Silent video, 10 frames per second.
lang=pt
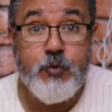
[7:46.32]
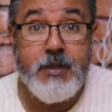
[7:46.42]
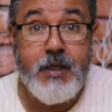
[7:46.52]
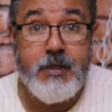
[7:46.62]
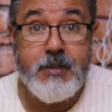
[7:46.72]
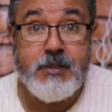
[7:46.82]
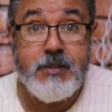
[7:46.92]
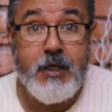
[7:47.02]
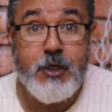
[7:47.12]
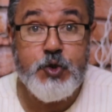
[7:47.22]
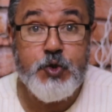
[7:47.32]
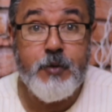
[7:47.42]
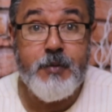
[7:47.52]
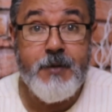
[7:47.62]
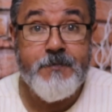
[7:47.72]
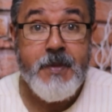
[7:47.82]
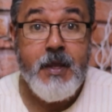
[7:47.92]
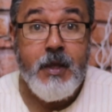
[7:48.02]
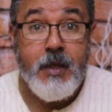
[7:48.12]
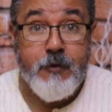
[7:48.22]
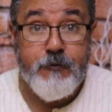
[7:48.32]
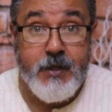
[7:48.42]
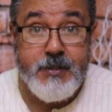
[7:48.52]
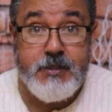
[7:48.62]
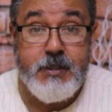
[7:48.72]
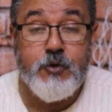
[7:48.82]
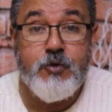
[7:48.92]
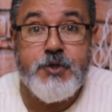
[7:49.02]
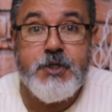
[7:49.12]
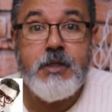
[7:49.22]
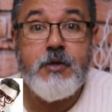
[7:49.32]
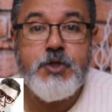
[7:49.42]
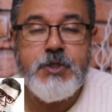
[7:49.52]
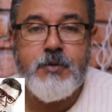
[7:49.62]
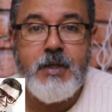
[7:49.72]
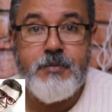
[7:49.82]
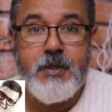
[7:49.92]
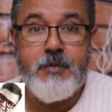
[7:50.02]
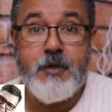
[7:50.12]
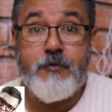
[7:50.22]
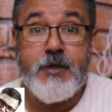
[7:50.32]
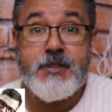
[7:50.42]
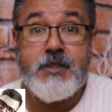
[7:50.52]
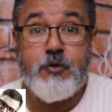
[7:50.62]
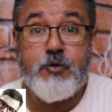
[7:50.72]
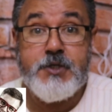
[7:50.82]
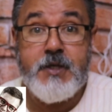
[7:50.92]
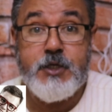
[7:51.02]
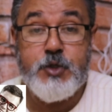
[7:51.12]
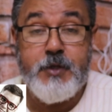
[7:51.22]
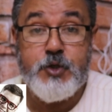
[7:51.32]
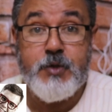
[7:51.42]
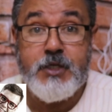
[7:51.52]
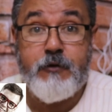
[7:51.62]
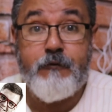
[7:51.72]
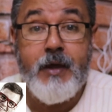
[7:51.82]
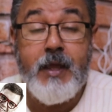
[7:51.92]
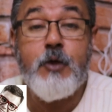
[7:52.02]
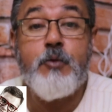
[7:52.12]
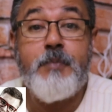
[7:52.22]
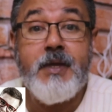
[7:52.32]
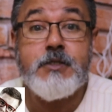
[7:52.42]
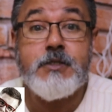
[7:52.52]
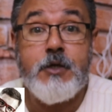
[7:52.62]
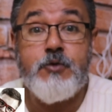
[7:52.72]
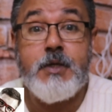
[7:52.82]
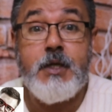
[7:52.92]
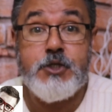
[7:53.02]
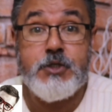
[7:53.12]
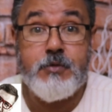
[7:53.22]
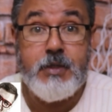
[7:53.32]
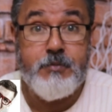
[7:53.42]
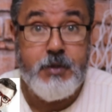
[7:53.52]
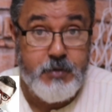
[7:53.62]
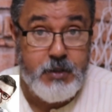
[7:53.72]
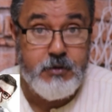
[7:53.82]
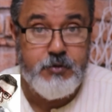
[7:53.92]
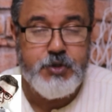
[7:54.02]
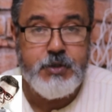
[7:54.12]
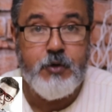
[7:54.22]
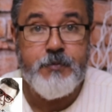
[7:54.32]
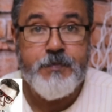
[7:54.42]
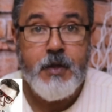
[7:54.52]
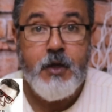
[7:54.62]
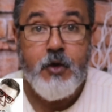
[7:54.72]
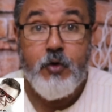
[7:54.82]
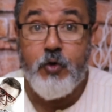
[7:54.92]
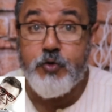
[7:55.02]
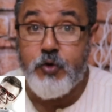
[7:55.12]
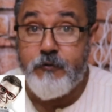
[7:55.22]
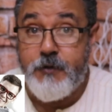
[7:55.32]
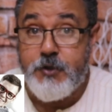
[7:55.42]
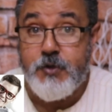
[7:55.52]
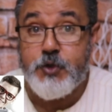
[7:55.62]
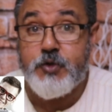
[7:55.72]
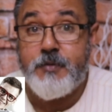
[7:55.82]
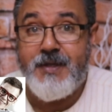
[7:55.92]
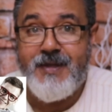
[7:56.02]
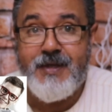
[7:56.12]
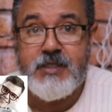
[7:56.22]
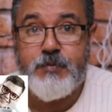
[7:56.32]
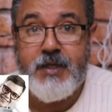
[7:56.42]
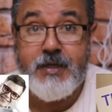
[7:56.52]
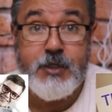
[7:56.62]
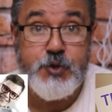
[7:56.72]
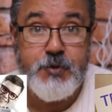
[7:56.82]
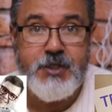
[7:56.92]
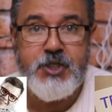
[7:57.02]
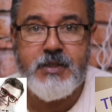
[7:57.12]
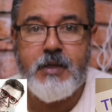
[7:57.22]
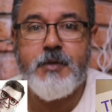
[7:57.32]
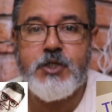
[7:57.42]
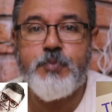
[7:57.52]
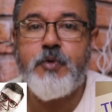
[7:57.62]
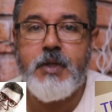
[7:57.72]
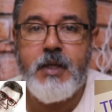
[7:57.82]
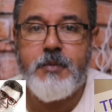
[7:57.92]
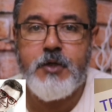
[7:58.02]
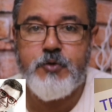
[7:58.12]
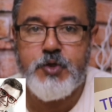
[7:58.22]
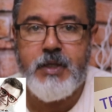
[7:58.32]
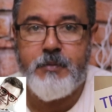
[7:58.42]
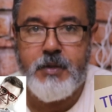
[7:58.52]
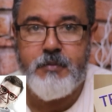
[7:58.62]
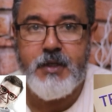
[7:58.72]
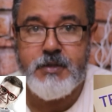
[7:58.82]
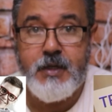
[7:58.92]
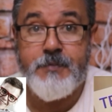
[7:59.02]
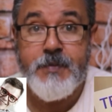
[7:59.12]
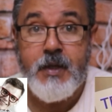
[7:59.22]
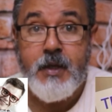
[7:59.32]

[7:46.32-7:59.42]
Um deles é sobre versículos que não estão na Bíblia, versículos que as pessoas falam pensando que estão na Bíblia e não estão. Outro vídeo é sobre explicações de temas polêmicos da Bíblia, tá?